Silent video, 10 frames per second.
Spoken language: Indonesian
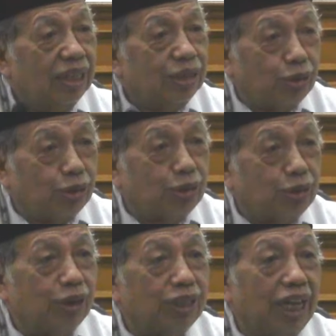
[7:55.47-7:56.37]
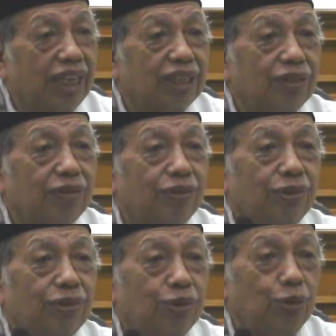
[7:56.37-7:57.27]
sosoknya itu,
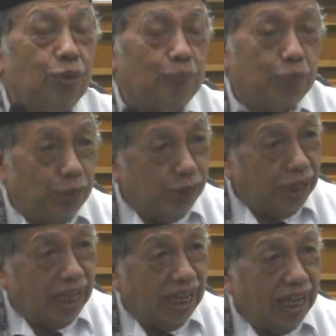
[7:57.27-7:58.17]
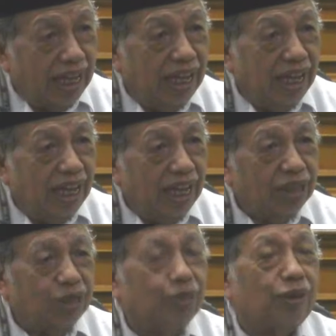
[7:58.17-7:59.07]
tubuhnya
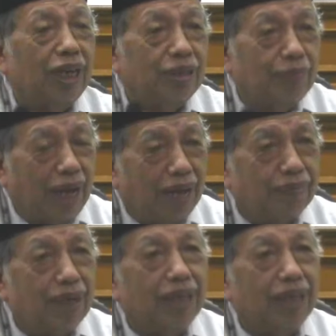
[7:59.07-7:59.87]
sudah dimakamkan